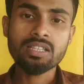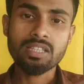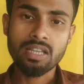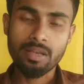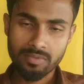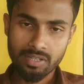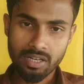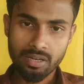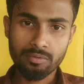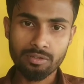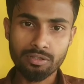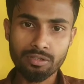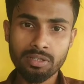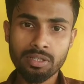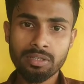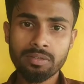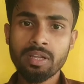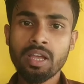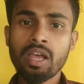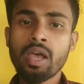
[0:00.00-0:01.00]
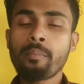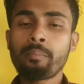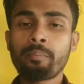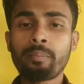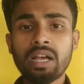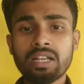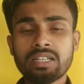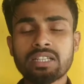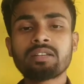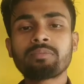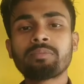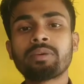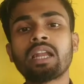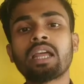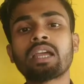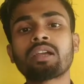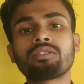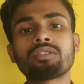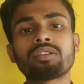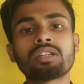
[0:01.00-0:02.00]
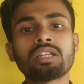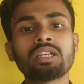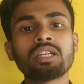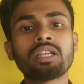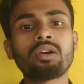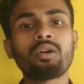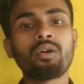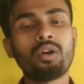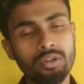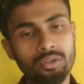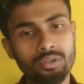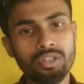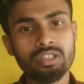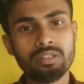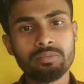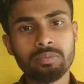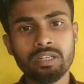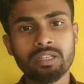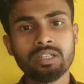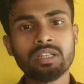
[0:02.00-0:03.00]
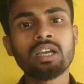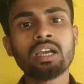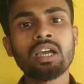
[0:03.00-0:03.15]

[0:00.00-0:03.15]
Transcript: সাবস্ক্রাইব করে পাশের বেলাইকনটি অন করে দেবেন